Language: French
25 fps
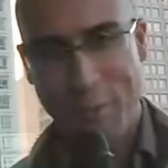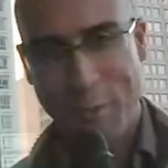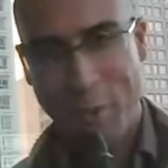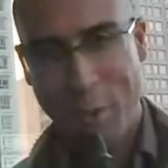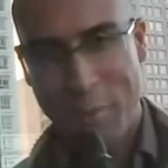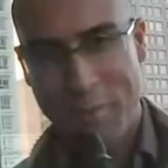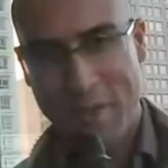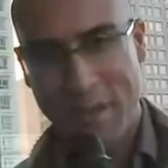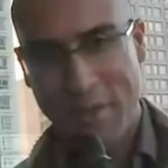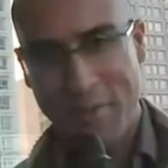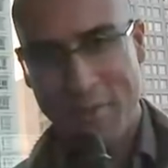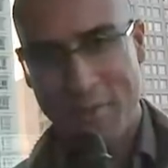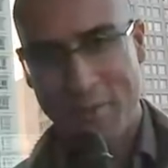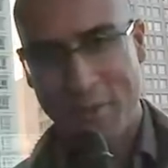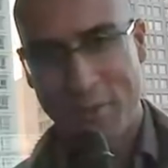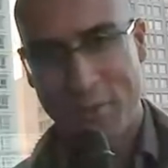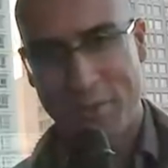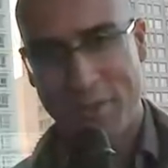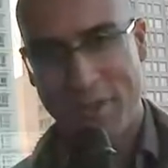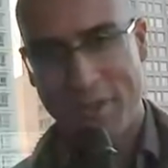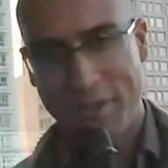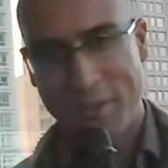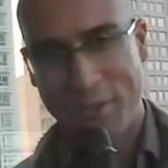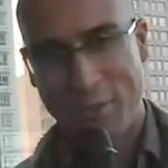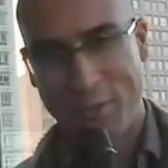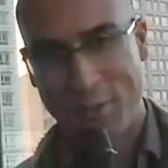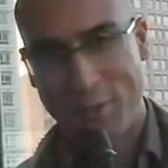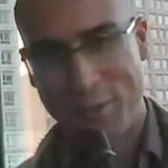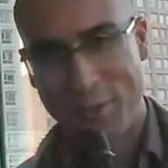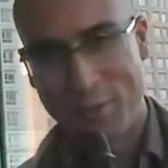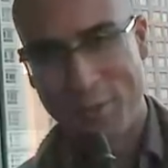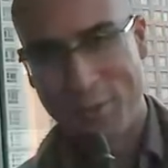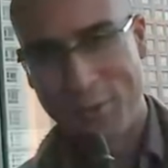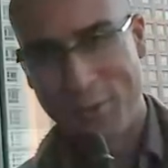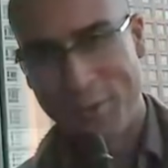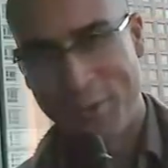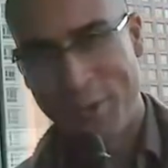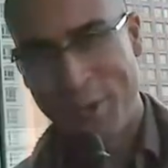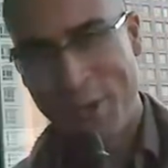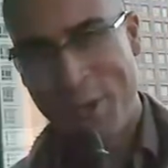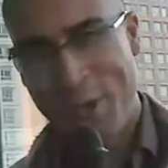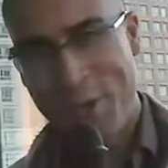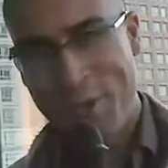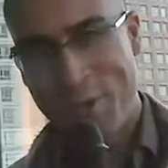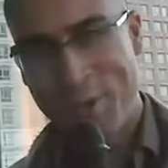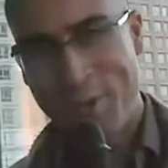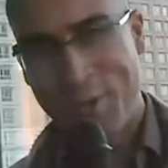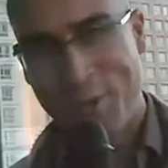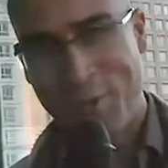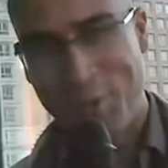avant-première. On est en train de,
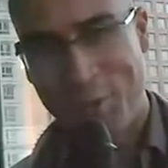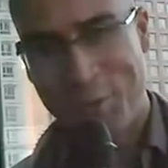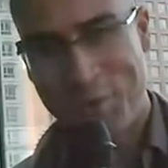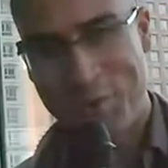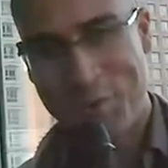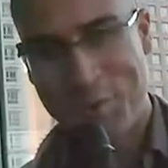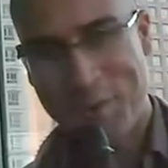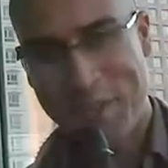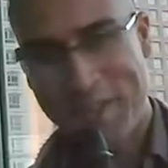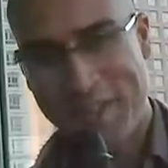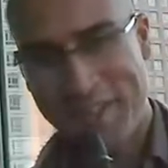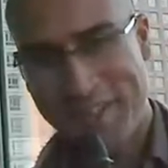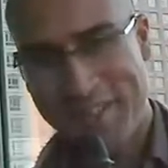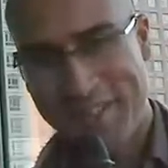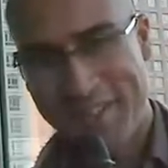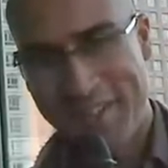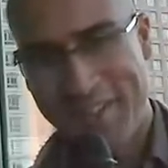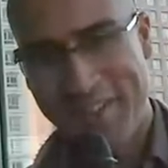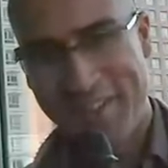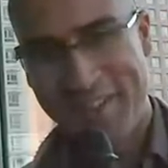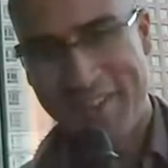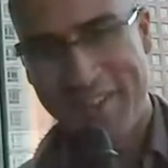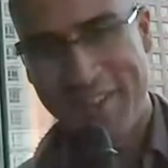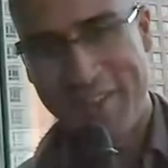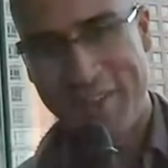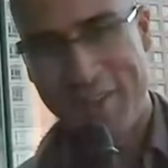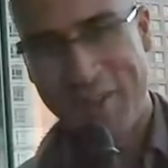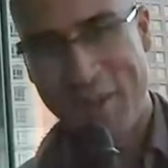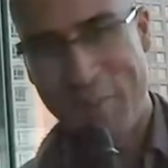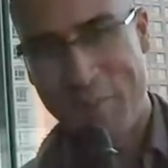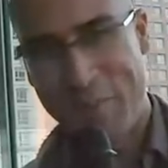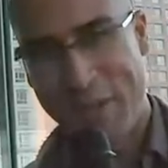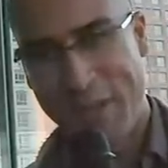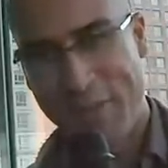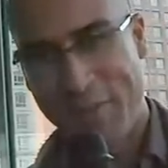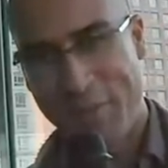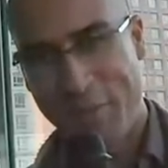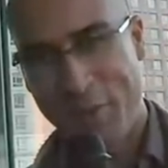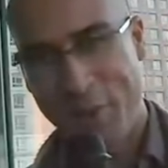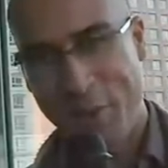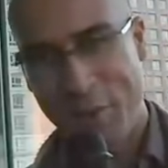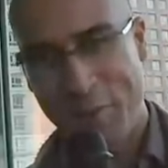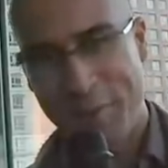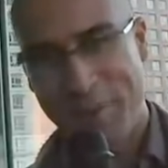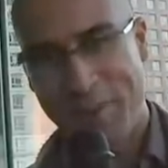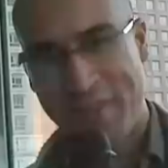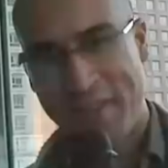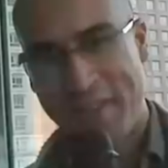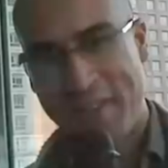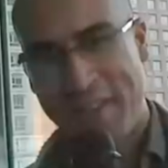construire hein, la,
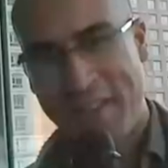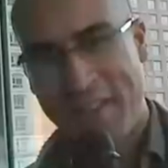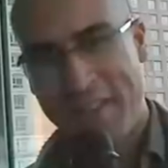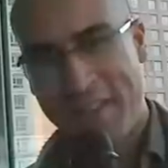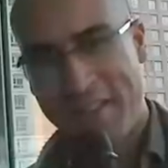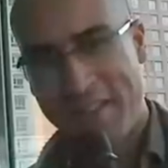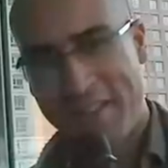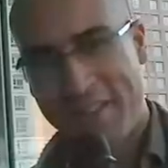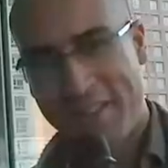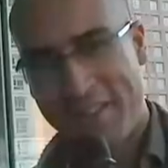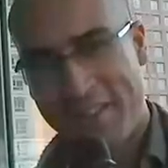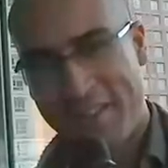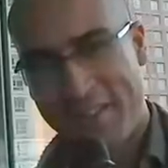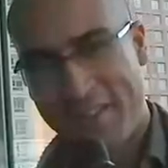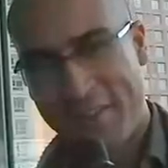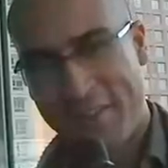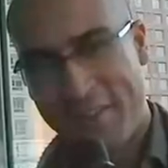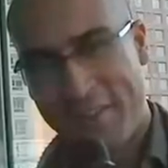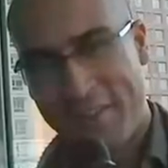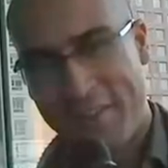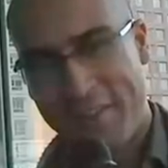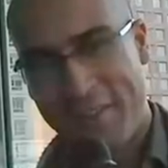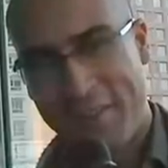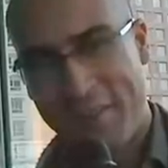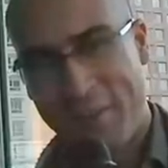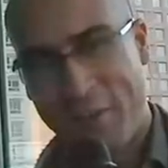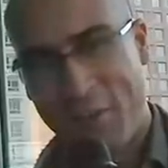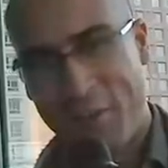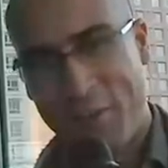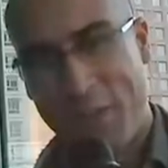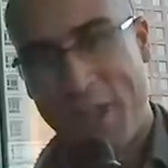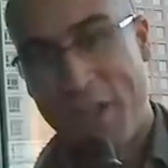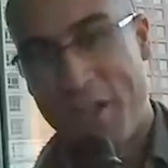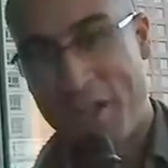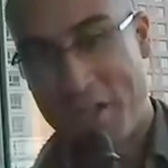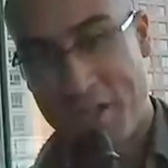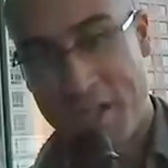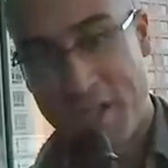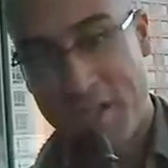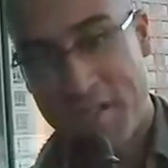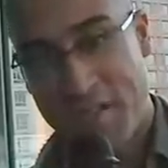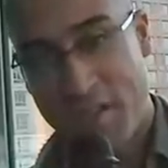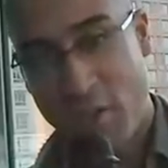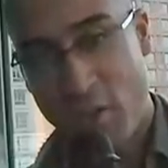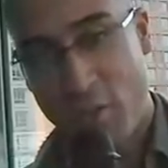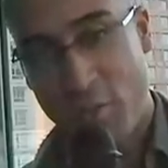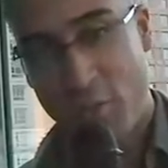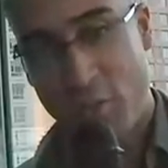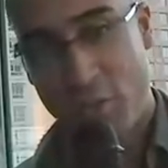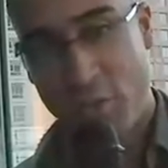plateforme. Euh, on a déjà un
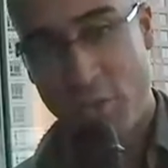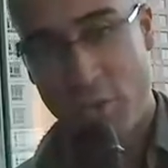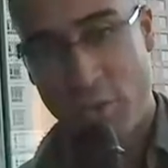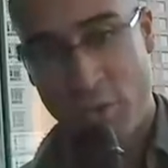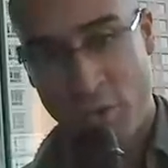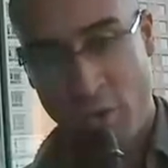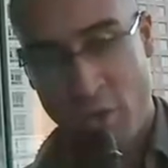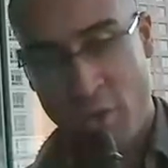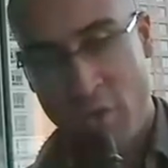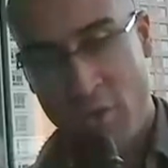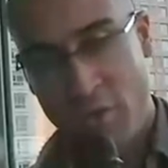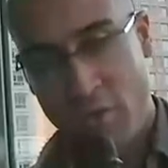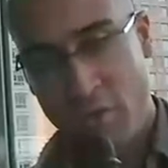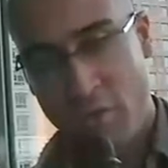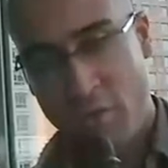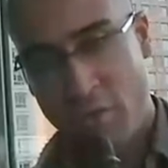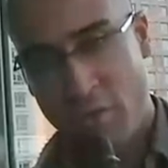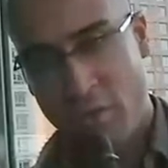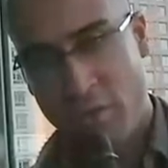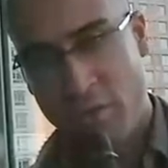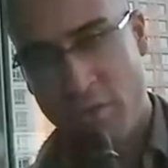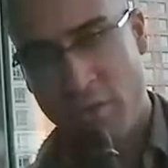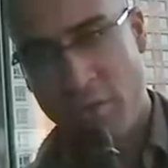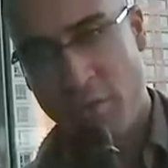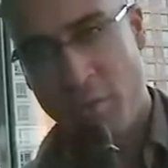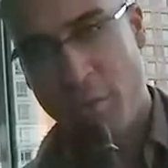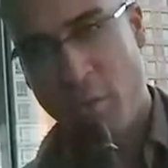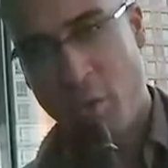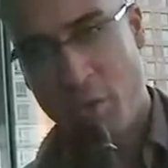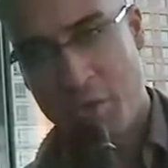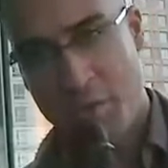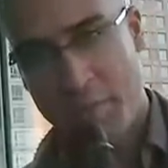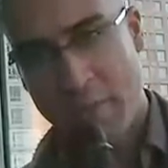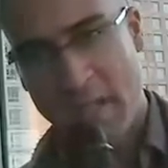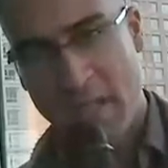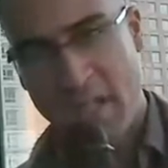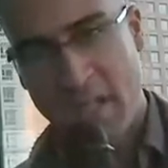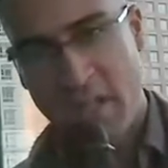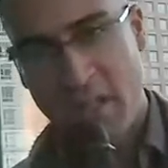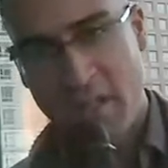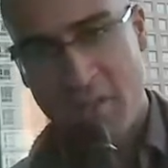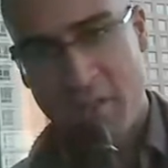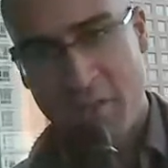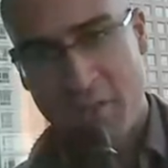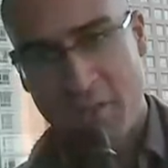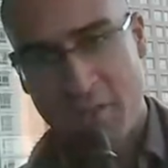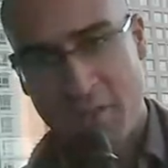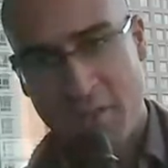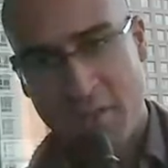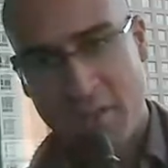certain nombre de, prospects
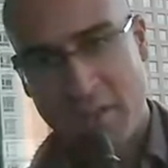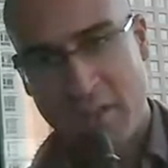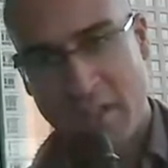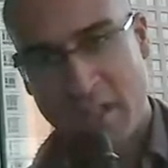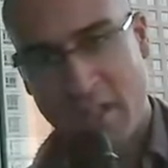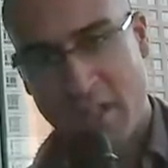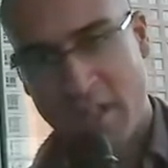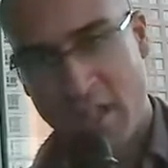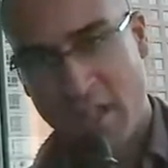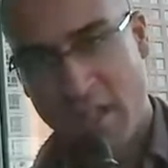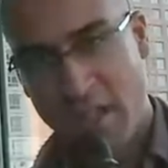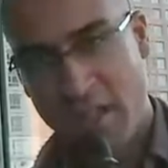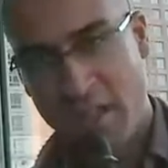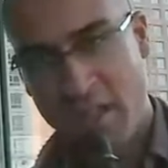et,